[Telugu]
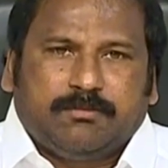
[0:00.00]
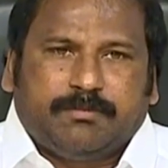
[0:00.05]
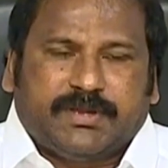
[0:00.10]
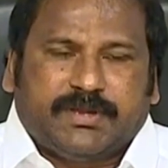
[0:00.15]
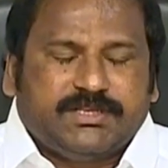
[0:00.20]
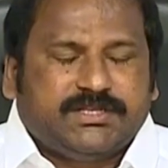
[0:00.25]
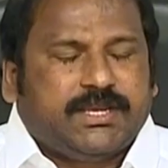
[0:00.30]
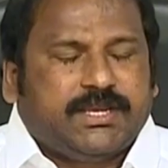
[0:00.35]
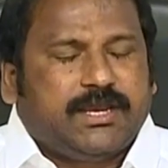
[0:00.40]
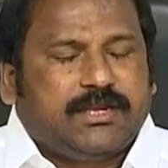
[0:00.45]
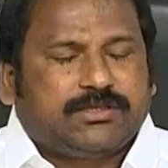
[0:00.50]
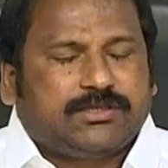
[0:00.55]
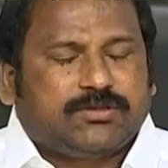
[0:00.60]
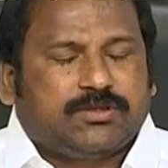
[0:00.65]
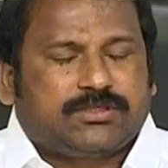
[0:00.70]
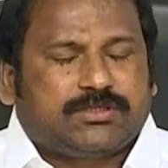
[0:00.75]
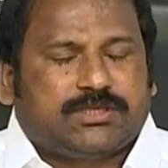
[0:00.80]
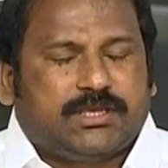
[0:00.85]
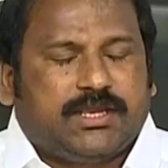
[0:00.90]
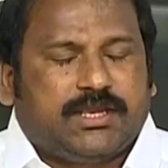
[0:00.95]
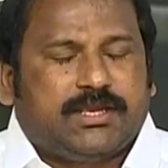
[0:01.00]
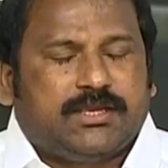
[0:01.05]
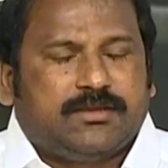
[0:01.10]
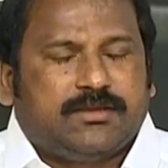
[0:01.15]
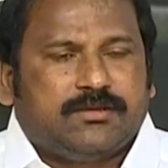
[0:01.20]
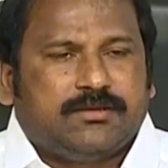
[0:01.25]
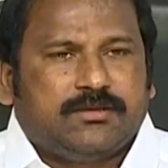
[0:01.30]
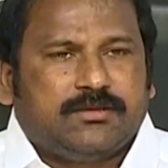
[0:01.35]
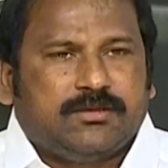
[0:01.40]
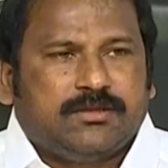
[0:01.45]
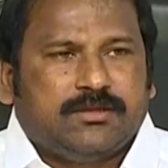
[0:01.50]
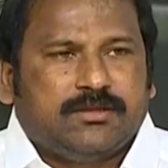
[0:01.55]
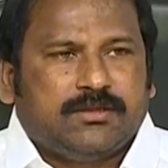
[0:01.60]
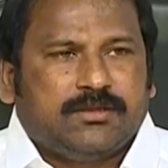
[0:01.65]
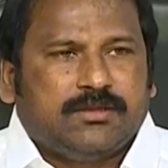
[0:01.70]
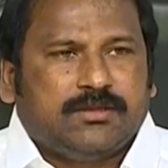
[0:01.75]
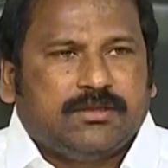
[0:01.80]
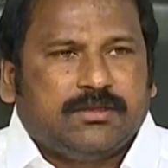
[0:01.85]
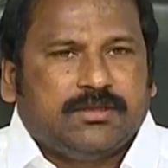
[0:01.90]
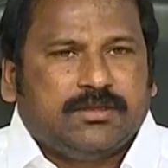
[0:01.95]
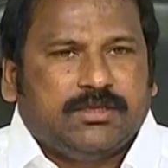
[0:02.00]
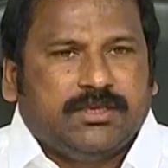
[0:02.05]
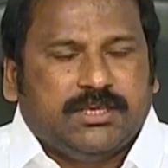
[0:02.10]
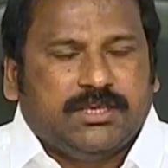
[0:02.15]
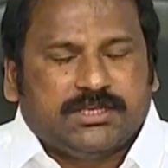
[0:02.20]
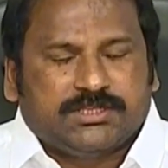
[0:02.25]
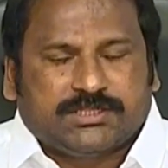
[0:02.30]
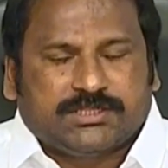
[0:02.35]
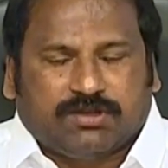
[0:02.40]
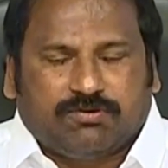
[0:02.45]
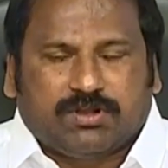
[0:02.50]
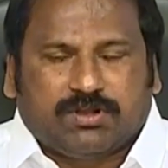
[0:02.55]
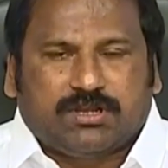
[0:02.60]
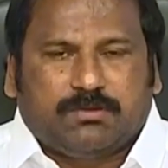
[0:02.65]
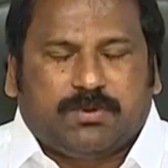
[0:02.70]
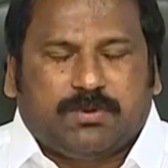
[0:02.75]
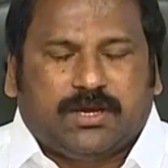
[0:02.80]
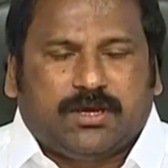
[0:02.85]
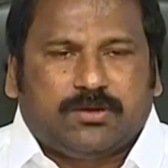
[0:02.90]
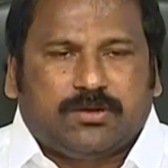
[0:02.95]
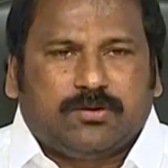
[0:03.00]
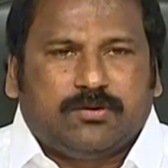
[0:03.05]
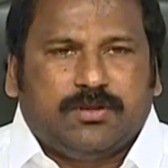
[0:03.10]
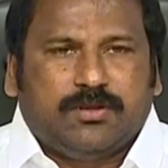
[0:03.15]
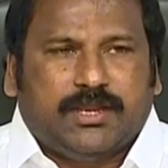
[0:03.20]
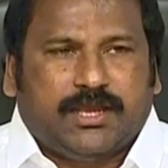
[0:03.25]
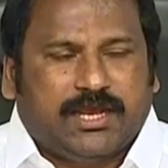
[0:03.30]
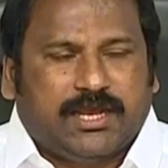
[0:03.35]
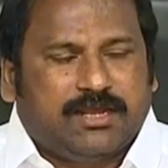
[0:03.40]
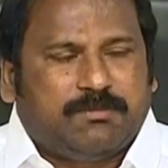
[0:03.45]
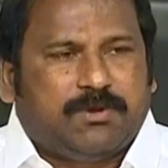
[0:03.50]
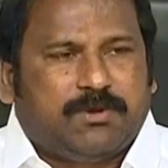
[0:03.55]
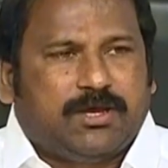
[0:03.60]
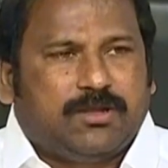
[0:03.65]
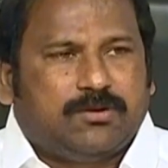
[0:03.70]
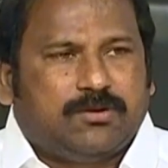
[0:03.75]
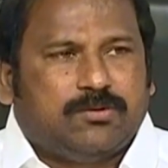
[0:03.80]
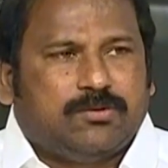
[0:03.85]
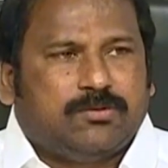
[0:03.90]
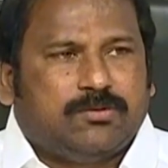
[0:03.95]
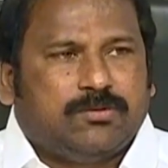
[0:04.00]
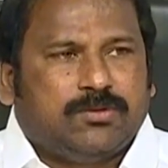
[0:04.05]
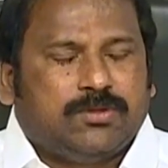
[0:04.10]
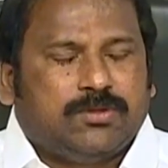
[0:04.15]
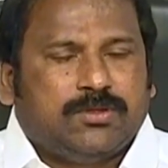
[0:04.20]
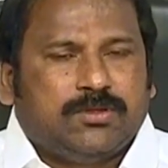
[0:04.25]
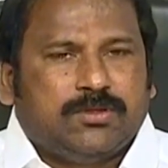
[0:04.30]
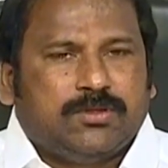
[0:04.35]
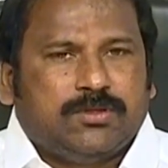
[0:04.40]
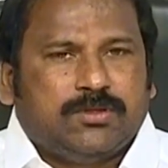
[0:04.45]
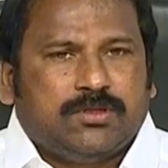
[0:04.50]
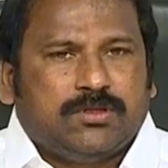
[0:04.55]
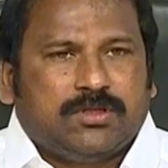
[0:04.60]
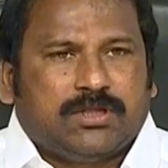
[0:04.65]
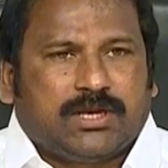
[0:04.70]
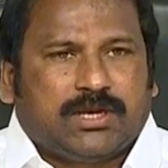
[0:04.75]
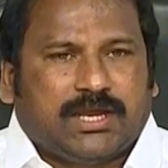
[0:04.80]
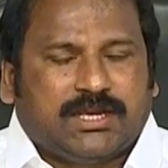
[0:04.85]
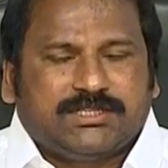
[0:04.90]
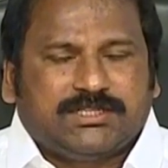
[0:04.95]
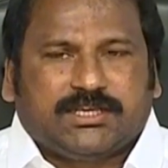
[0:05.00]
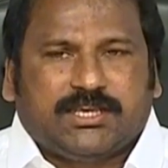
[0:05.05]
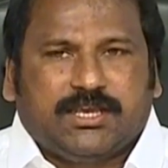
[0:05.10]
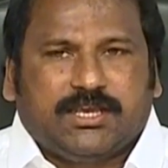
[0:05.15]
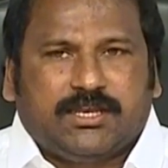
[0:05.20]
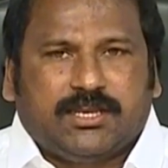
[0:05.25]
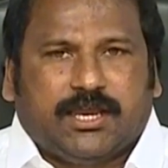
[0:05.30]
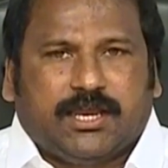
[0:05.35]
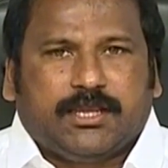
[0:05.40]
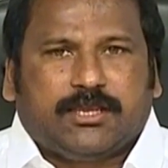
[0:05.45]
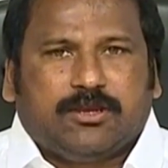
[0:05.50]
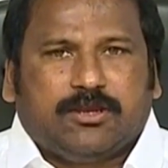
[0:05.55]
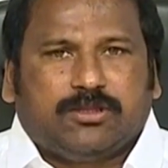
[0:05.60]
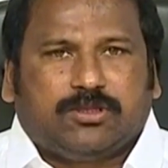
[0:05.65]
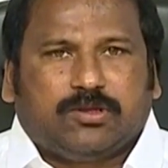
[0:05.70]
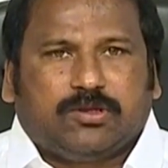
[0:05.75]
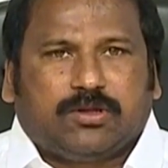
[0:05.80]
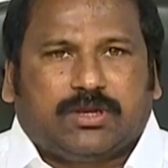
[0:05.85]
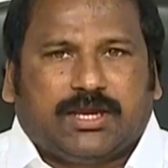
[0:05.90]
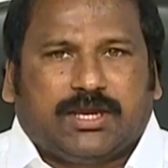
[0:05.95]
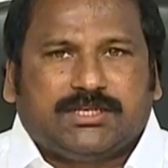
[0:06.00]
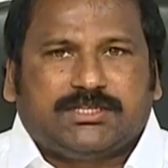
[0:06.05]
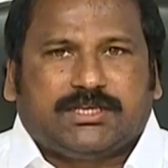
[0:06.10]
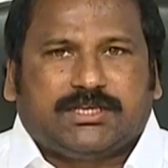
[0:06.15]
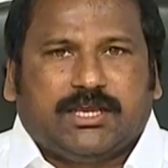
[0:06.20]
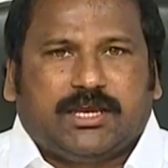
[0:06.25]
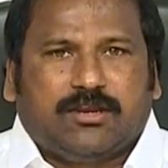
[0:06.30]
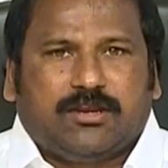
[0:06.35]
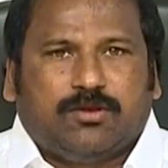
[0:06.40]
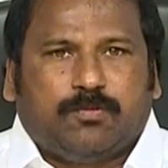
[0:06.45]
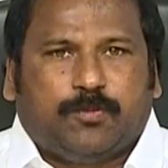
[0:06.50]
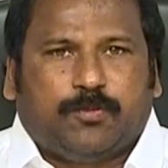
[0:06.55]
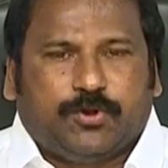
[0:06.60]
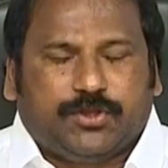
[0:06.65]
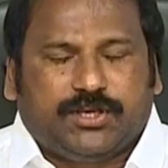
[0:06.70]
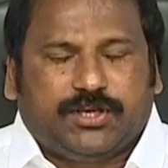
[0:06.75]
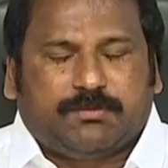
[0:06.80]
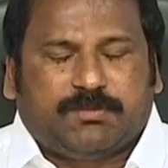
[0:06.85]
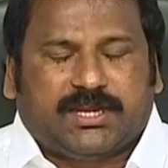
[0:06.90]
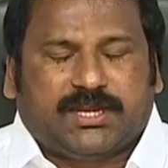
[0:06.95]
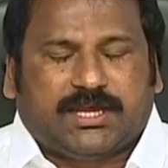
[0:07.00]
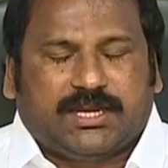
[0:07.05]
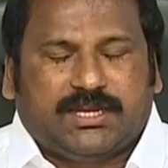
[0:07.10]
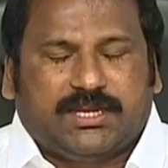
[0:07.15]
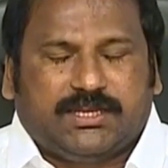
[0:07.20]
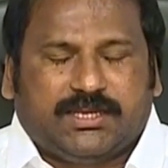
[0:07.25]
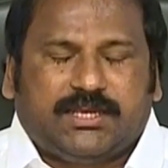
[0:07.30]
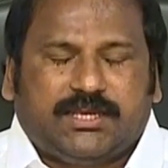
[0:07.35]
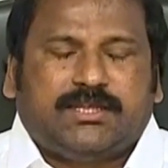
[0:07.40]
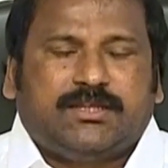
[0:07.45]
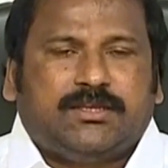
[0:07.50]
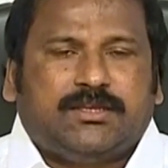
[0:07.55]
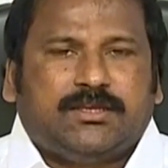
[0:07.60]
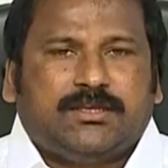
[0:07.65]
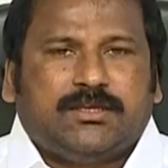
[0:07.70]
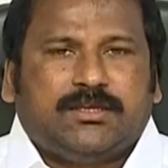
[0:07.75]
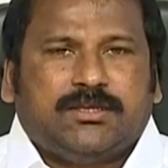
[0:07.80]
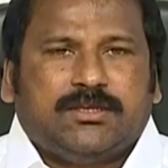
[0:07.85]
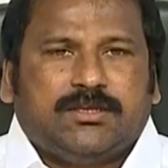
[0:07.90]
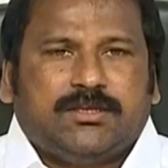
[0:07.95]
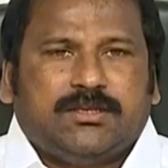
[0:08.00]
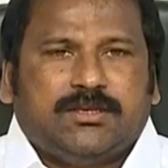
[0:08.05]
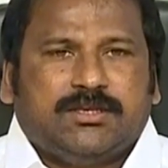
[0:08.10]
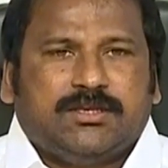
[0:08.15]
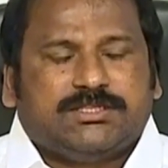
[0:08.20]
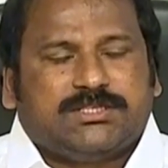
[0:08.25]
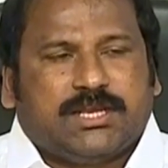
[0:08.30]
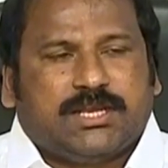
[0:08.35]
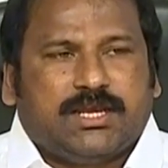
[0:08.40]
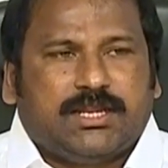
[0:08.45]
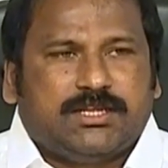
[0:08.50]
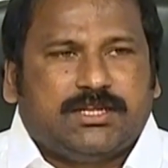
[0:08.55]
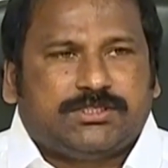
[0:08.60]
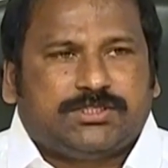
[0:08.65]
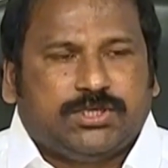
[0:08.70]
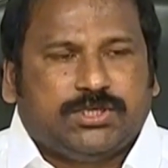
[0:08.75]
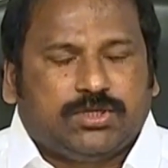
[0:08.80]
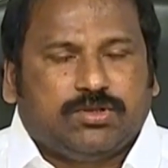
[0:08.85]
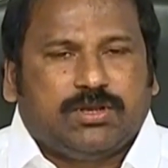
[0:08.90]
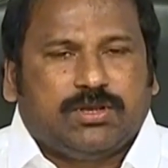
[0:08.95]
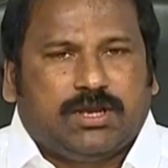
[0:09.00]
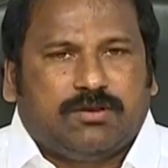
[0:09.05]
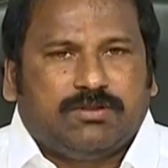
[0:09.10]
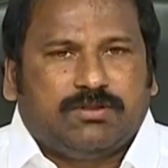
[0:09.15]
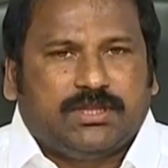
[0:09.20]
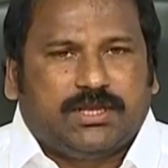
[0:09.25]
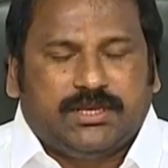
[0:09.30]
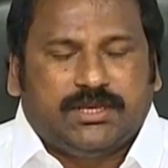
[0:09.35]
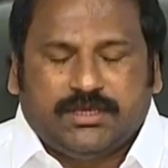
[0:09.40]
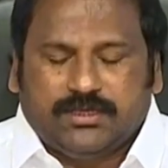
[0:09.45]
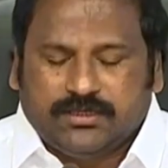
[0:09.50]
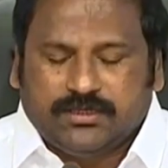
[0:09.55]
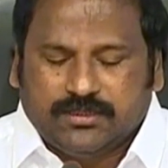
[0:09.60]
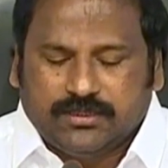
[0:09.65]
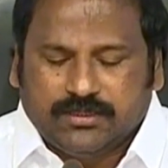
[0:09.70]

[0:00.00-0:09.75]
పనిచేయాల్సి వస్తే ఈ చవకబారు నేలబారు రాజకీయ నాయకులతో రాజకీయాల్లో పోటీ పడాలంటే నిజంగానే సిగ్గుగా ఉందని